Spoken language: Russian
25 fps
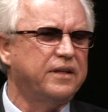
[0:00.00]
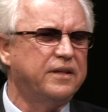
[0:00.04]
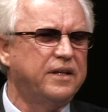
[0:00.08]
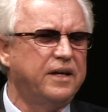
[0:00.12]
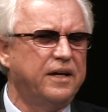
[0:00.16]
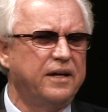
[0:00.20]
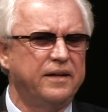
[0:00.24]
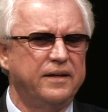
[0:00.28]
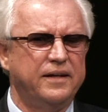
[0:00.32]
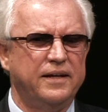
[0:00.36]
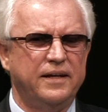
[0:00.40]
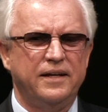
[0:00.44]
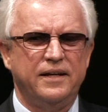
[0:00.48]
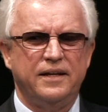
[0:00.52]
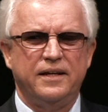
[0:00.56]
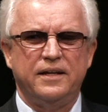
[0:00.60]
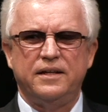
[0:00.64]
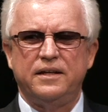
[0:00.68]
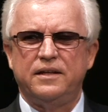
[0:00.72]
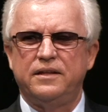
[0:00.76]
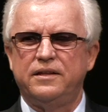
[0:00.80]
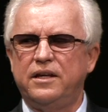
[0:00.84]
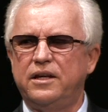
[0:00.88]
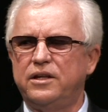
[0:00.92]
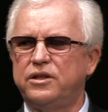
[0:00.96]
да?
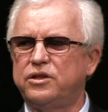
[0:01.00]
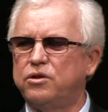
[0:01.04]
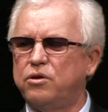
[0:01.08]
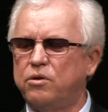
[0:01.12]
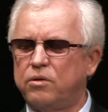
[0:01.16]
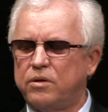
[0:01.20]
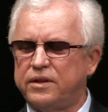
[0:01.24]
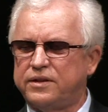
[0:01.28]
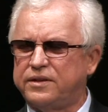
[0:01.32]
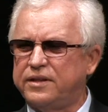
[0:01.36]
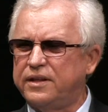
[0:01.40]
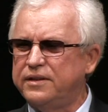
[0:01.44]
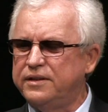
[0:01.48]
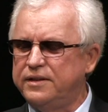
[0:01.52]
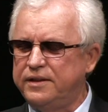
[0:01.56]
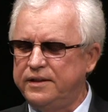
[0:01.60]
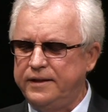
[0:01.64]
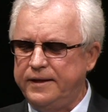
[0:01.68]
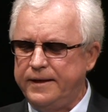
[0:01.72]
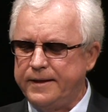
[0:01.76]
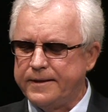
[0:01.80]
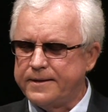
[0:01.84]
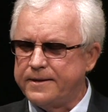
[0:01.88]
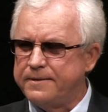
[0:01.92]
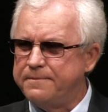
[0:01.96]
Есть город
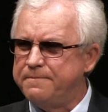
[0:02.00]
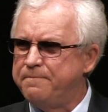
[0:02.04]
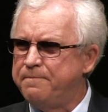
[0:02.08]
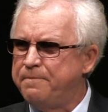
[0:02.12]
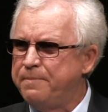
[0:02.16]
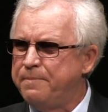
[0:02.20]
Сан-Диего.